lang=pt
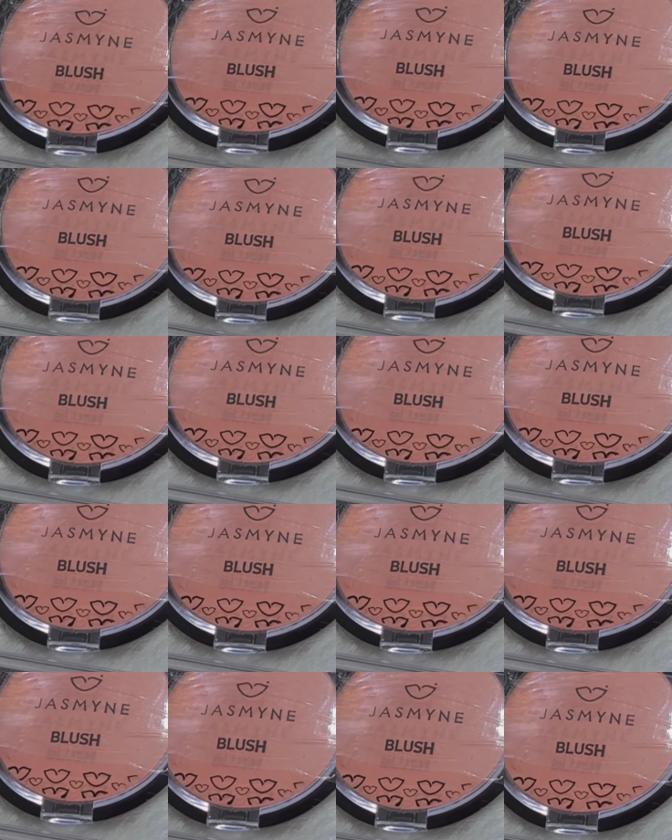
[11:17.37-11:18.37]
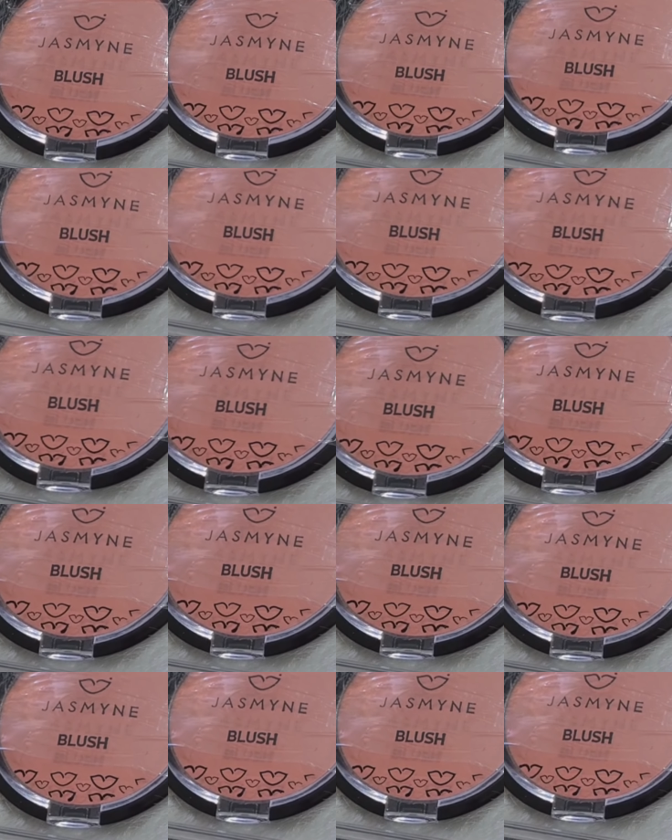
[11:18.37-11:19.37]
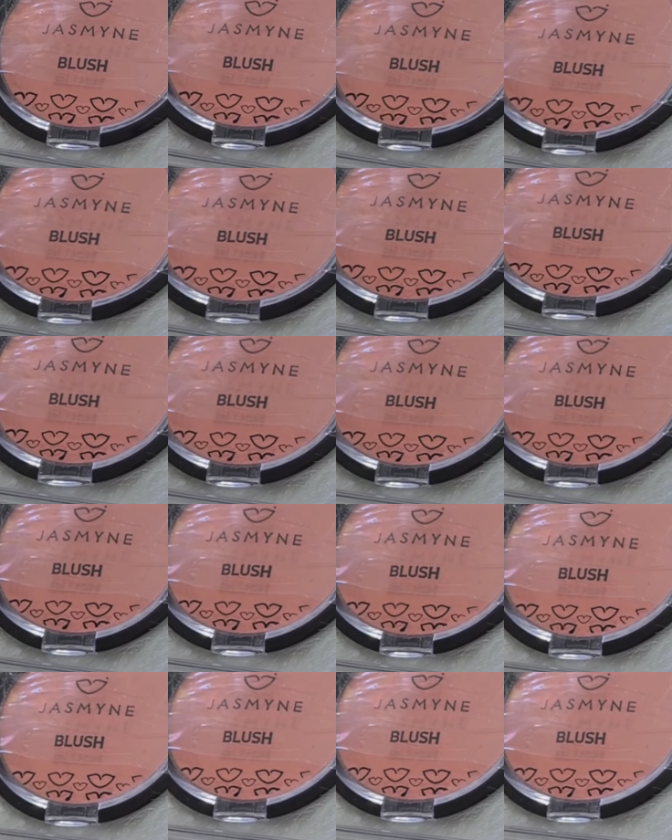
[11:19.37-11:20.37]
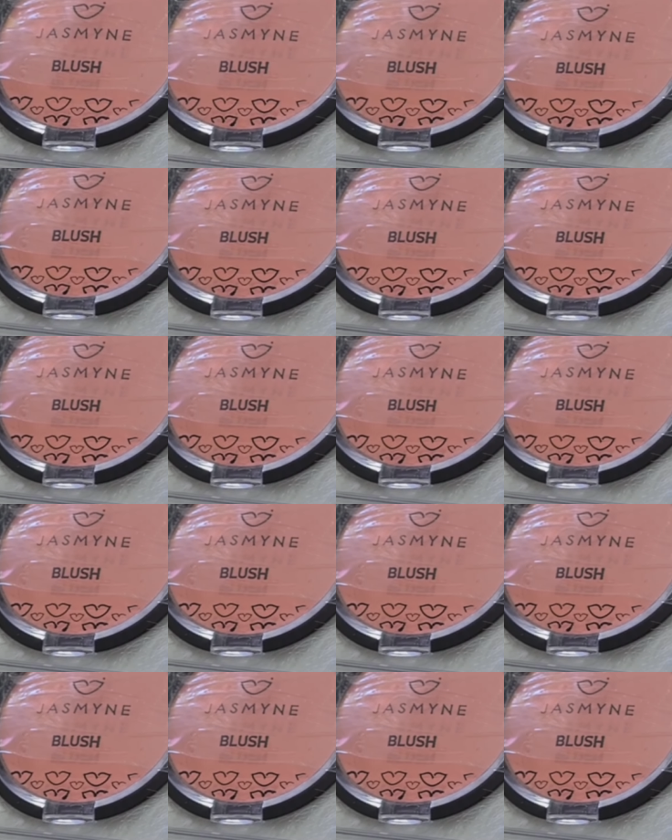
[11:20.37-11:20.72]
em tudo, bem devagarinho, tá? Porque